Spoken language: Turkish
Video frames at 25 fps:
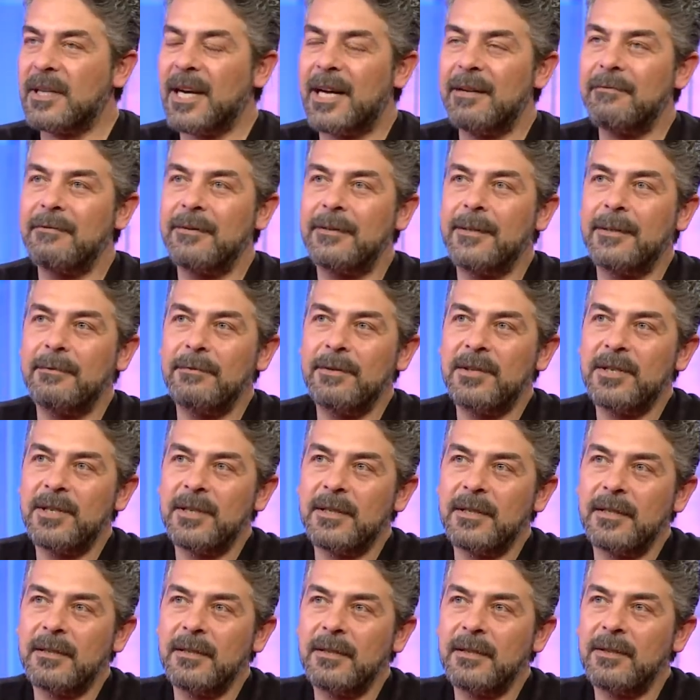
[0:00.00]
Gelmediğim
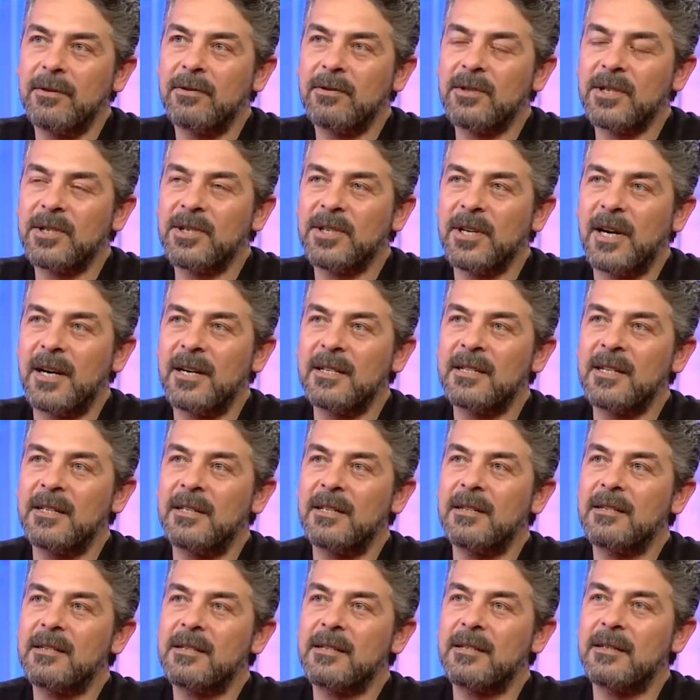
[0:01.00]
için de değil yoksa
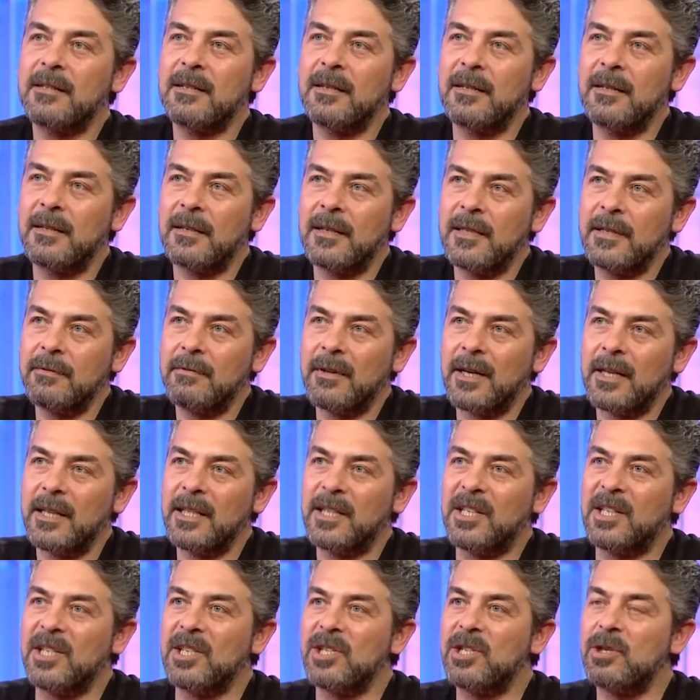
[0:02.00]
çağırsan evet. aslında hani ben
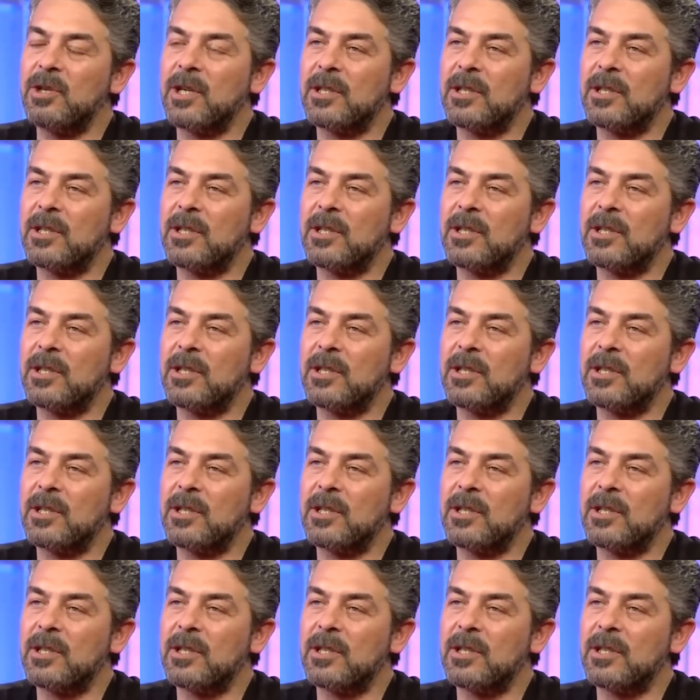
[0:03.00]
demek ikinci ki,